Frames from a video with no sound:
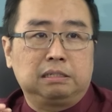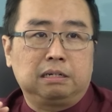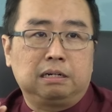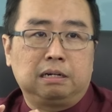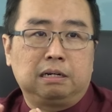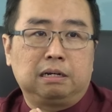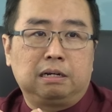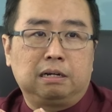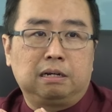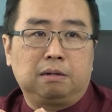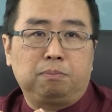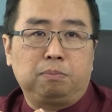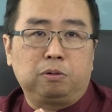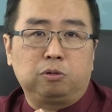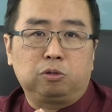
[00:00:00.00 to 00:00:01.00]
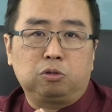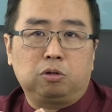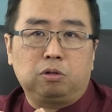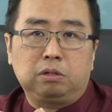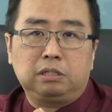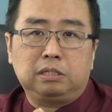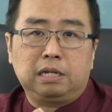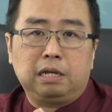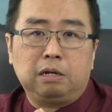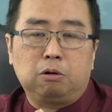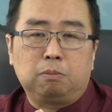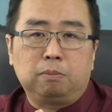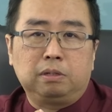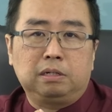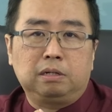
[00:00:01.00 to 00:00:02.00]
呃，比如说一些
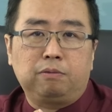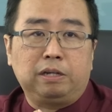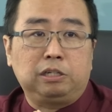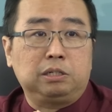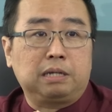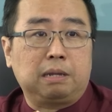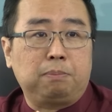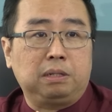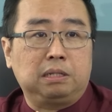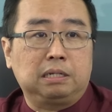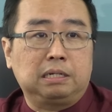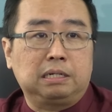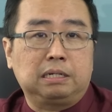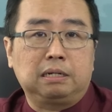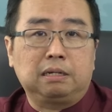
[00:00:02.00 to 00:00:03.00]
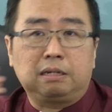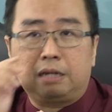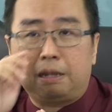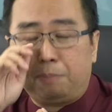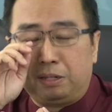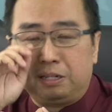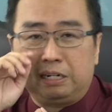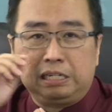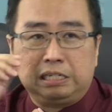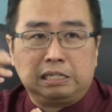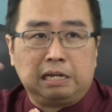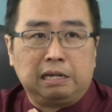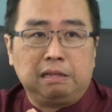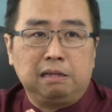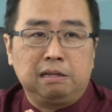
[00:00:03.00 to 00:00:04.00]
我们的 venture capital capitalist
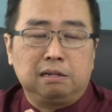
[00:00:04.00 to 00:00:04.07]
啊，